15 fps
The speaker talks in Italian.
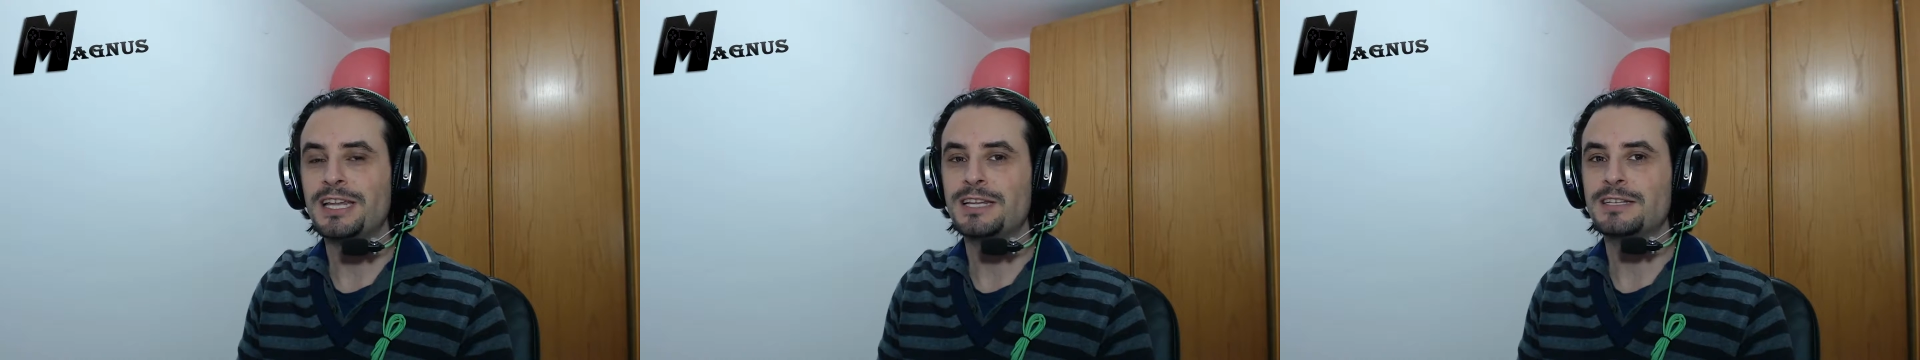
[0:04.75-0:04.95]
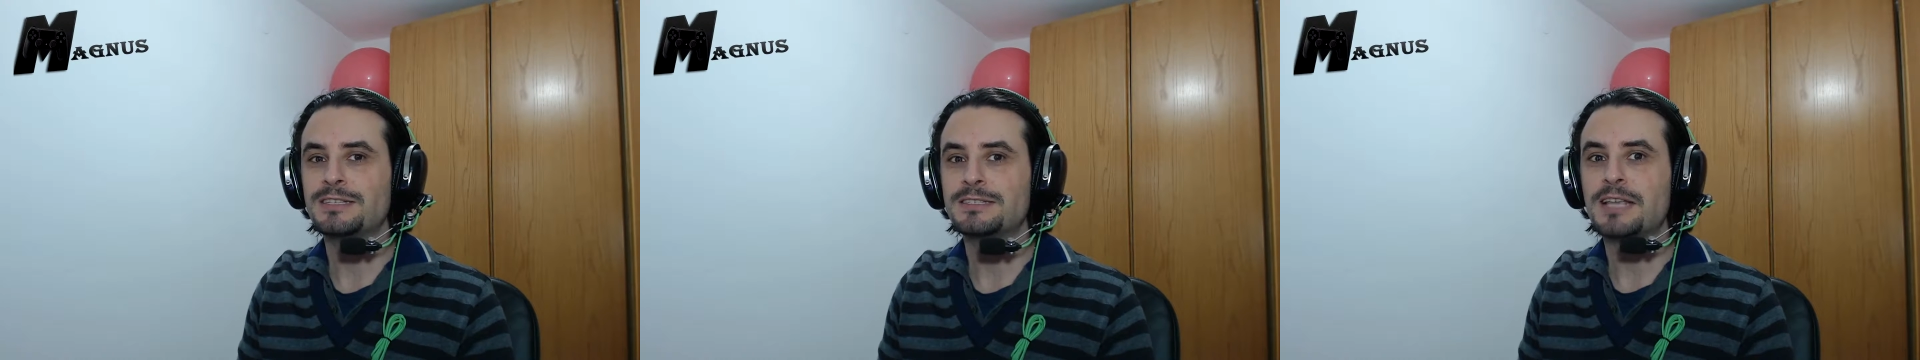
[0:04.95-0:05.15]

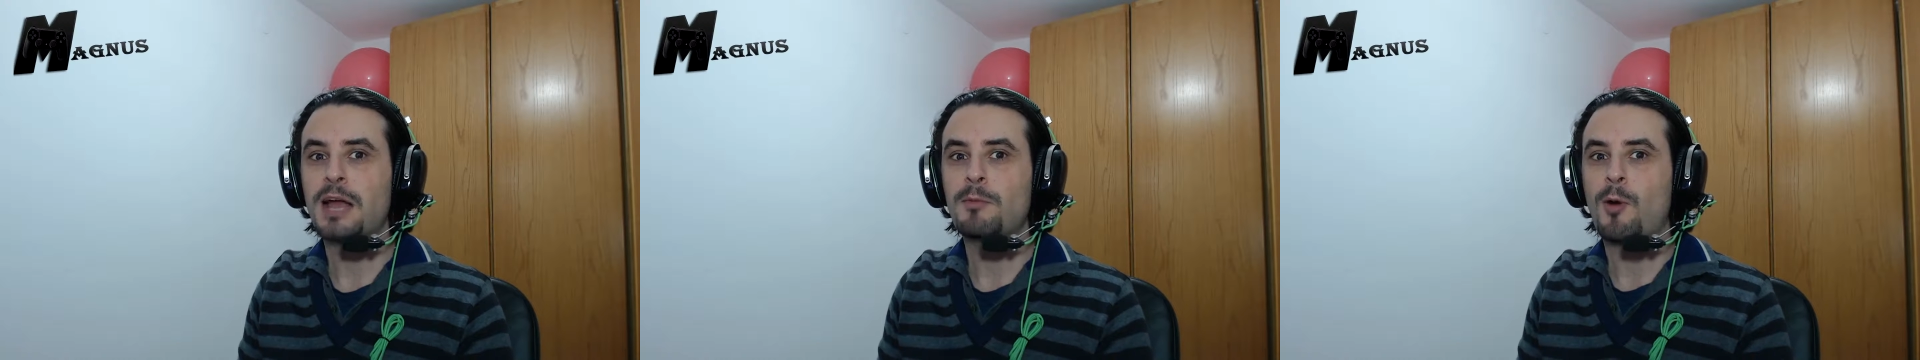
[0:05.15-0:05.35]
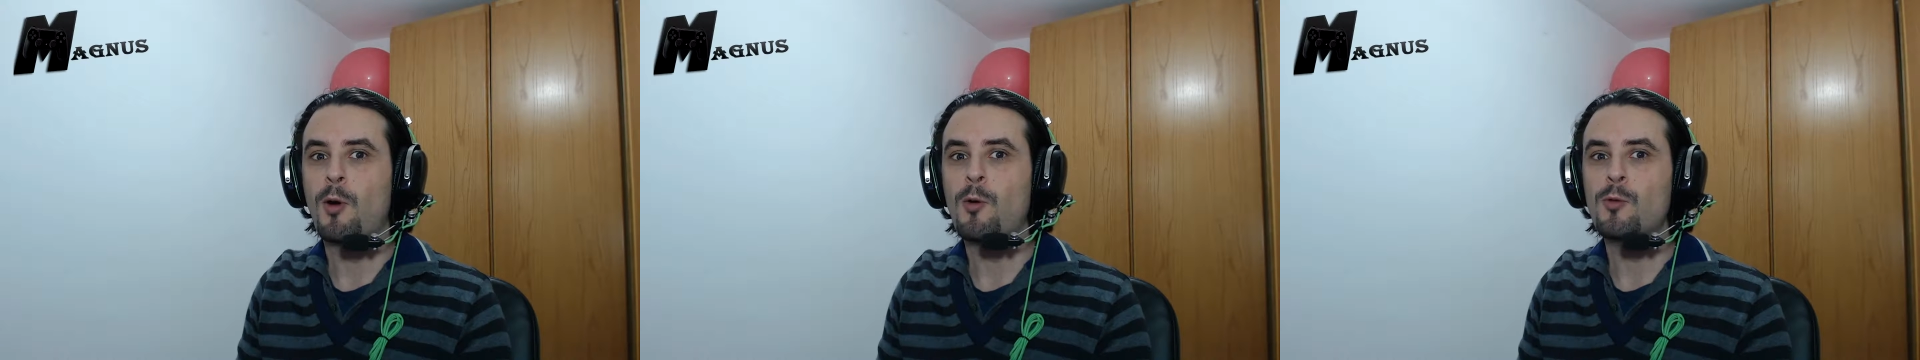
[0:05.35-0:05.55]

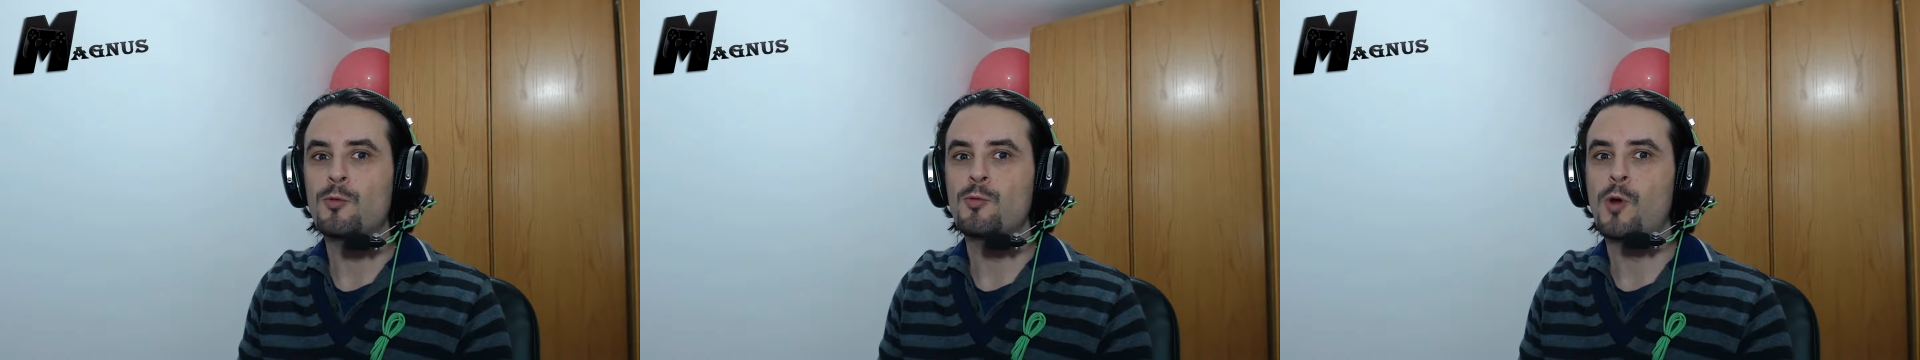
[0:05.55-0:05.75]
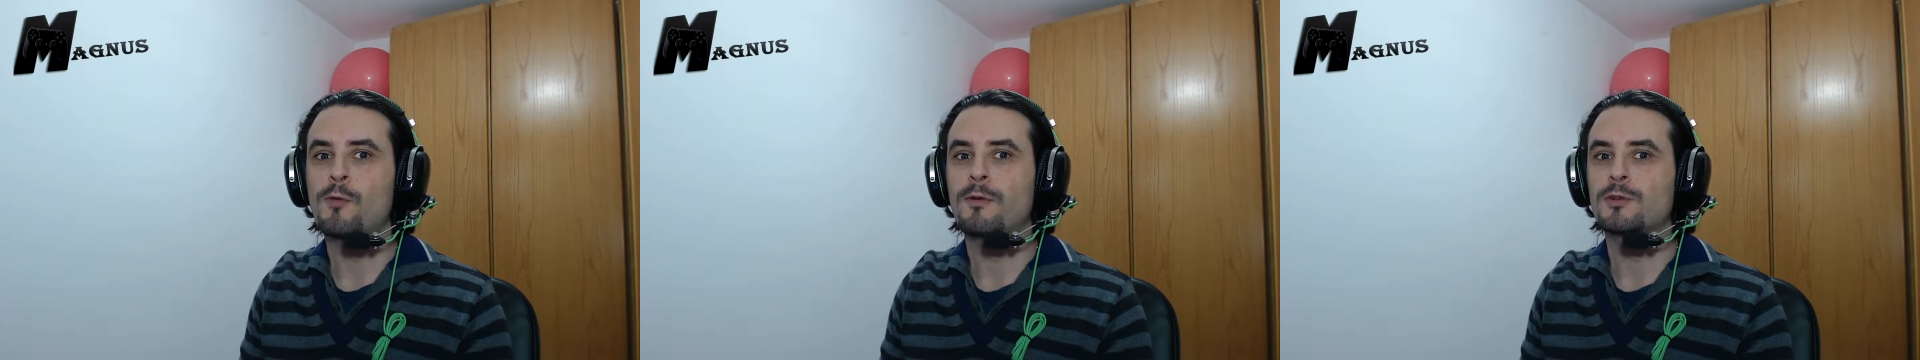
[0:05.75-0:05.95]
iniziamo
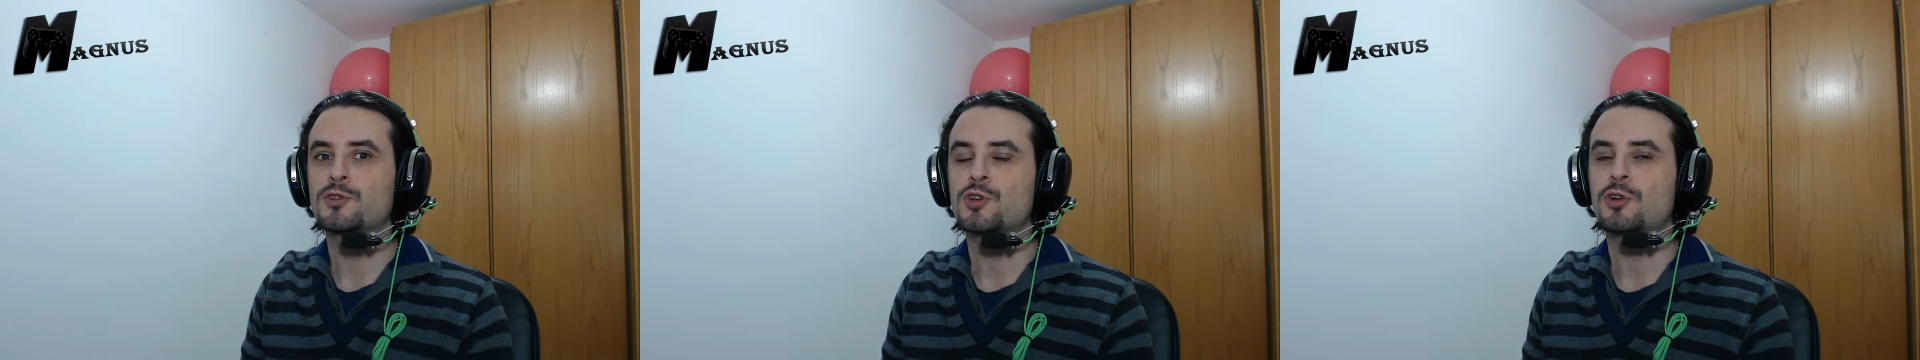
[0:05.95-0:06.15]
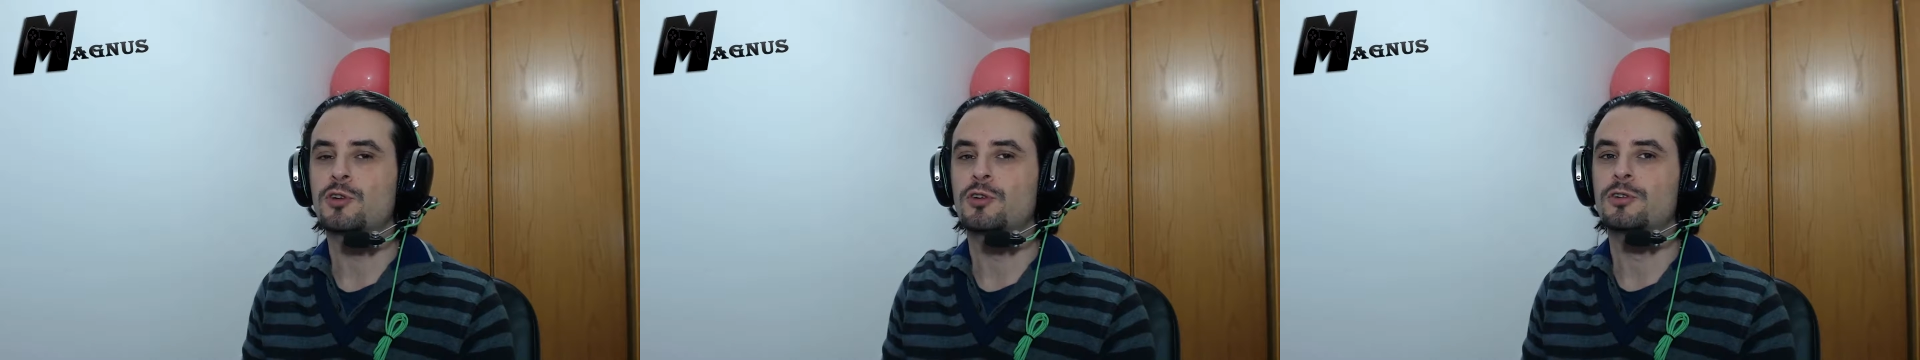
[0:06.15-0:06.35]
un nuovo
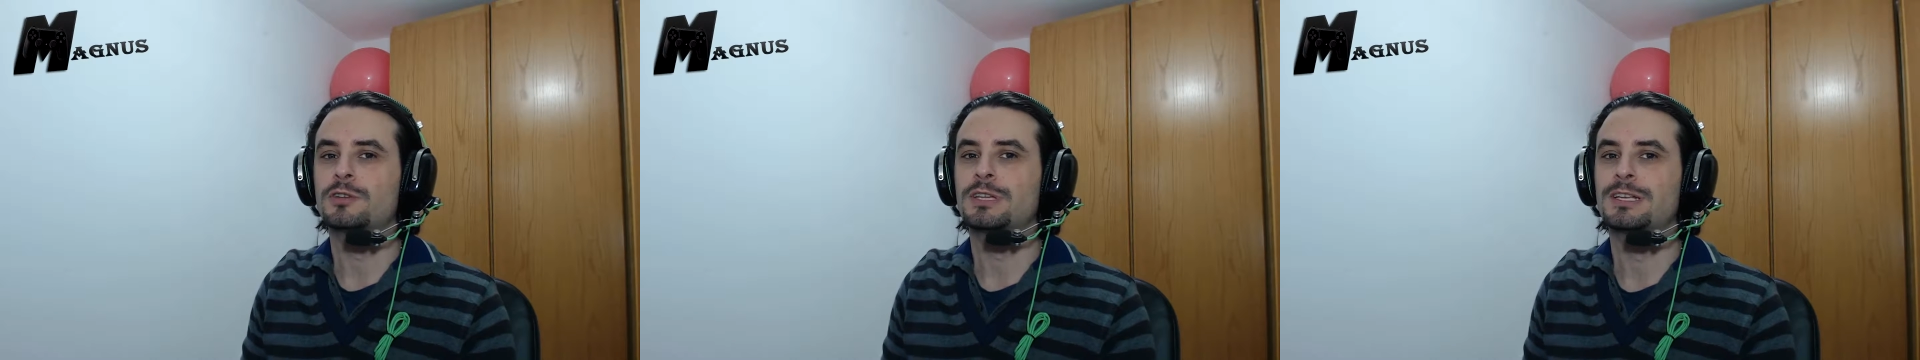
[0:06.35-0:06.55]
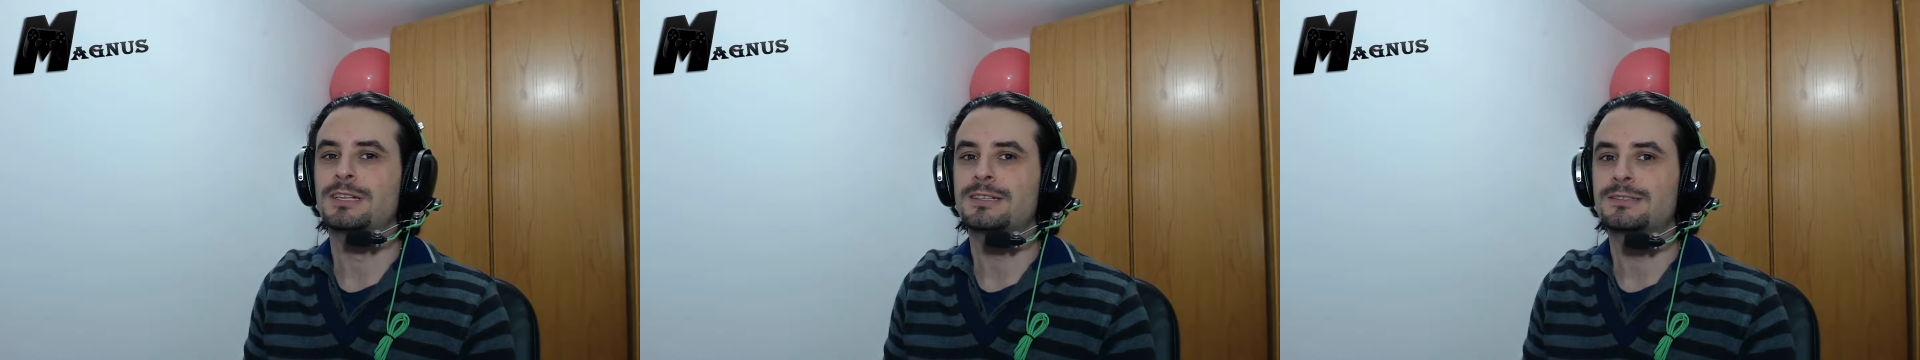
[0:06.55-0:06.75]
gioco
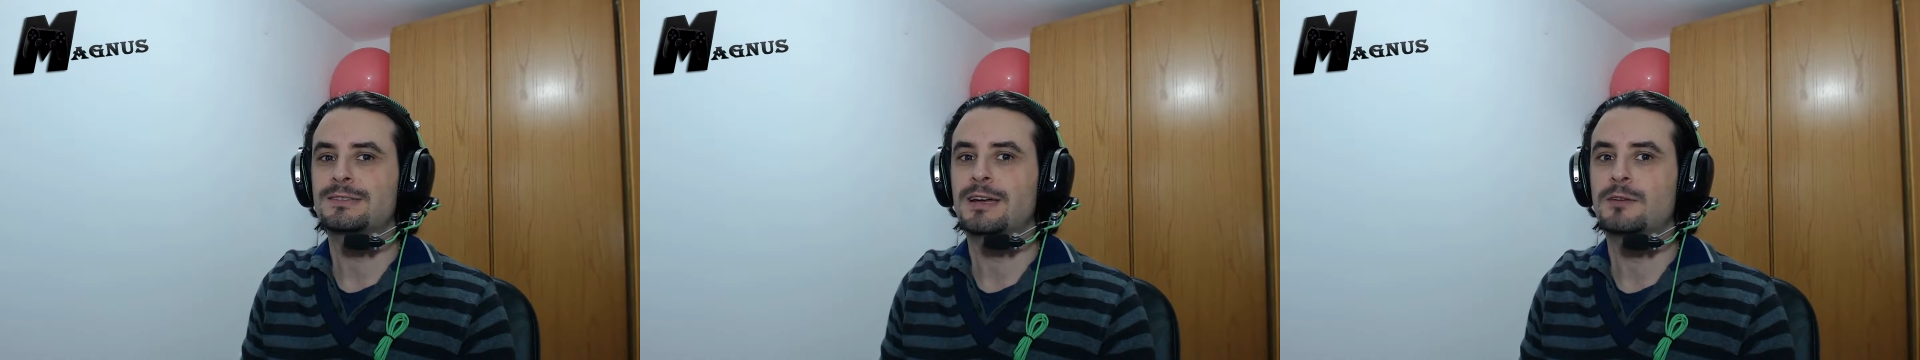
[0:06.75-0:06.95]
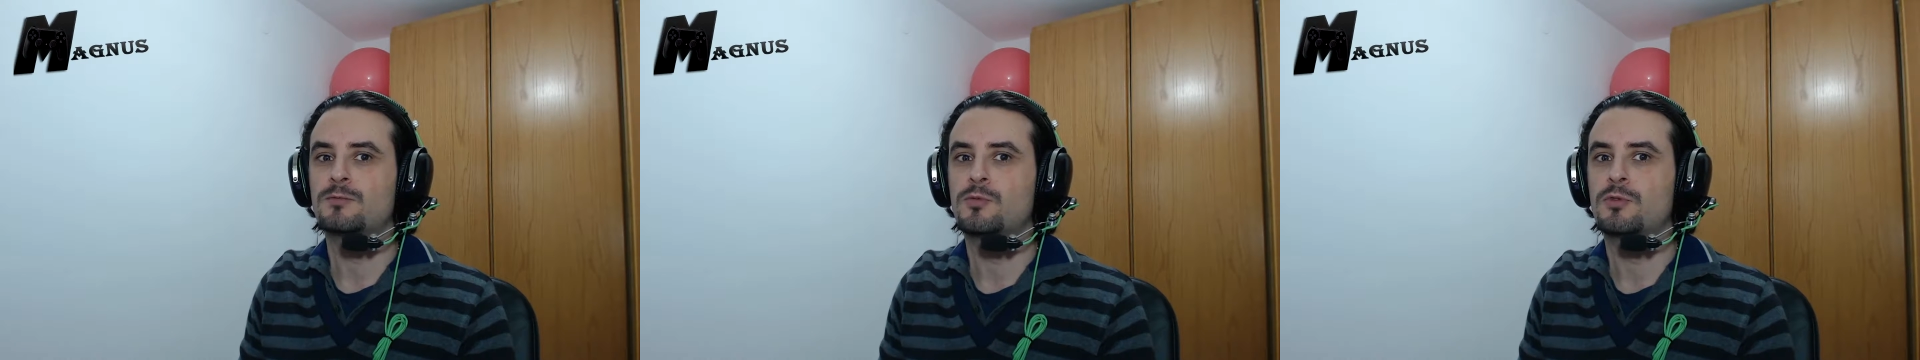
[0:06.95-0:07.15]
di
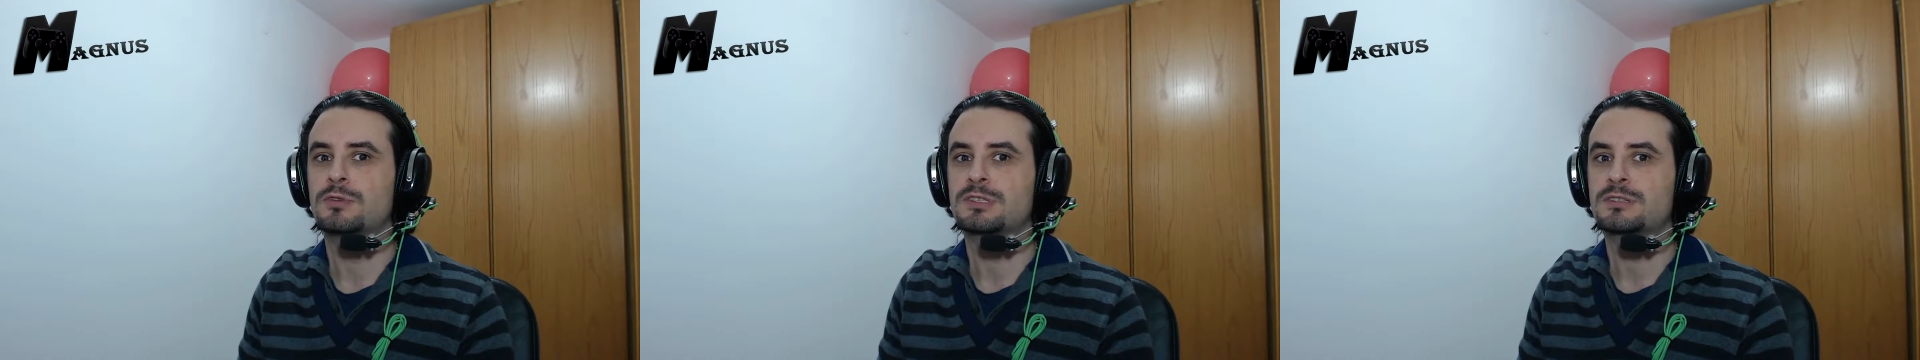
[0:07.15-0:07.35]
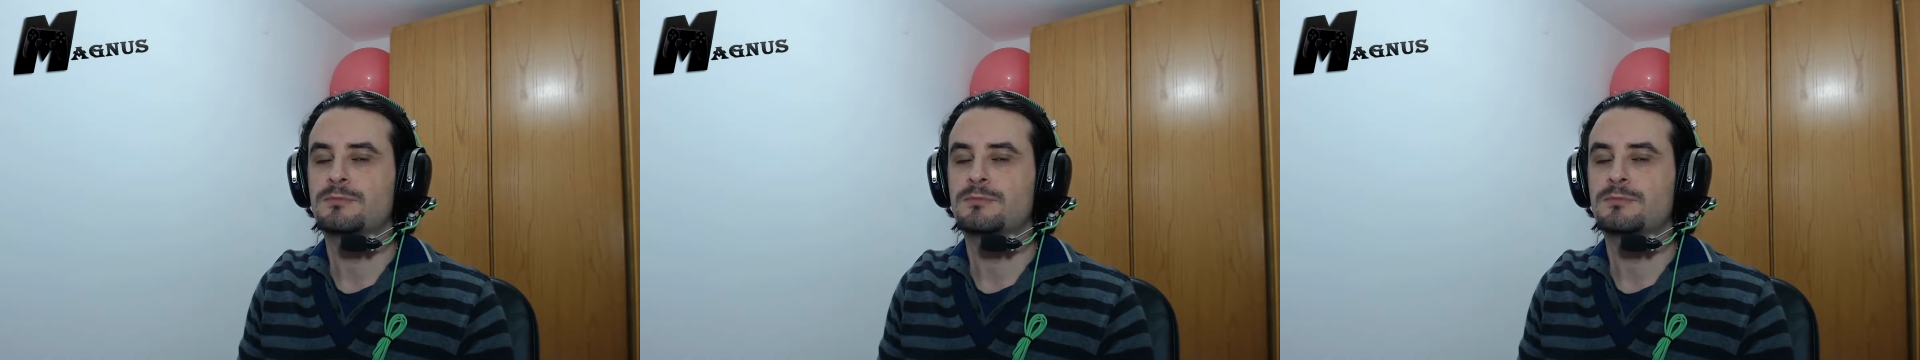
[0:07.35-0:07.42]
Star Wars,